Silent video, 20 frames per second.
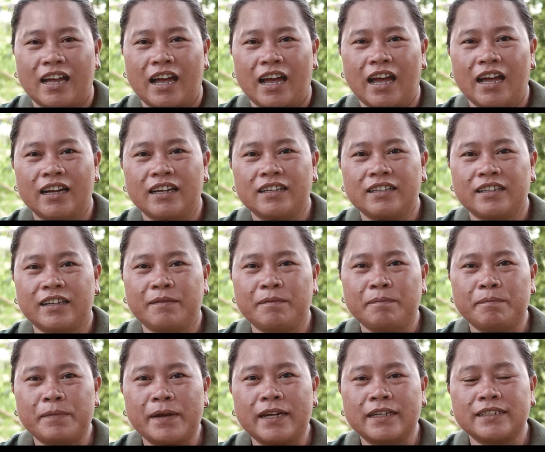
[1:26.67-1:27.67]
Ang
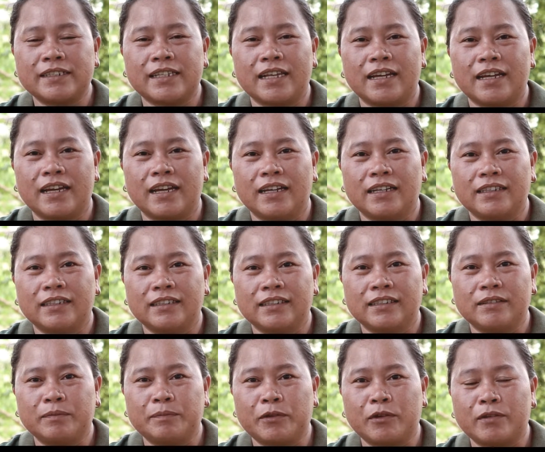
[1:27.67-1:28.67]
impact sa
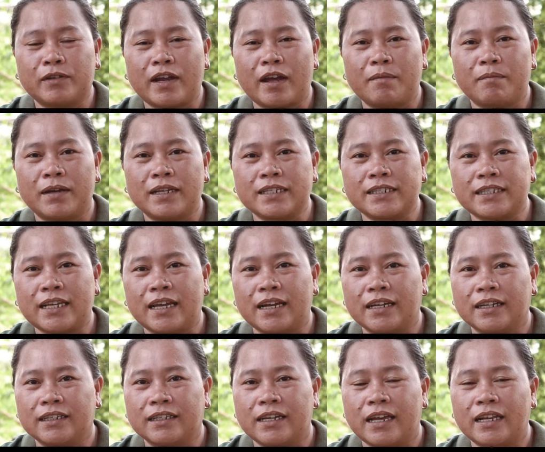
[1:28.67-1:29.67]
programa
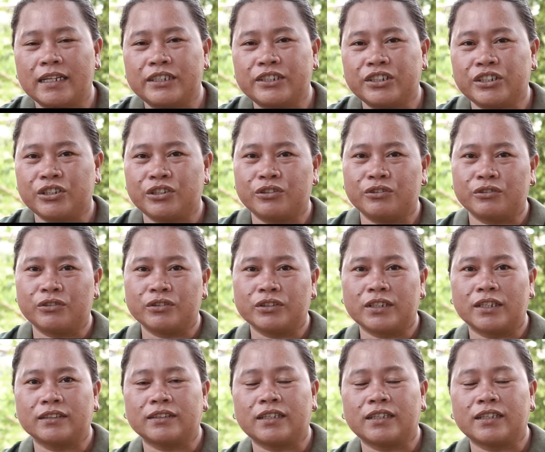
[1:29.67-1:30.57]
sa LGU, sang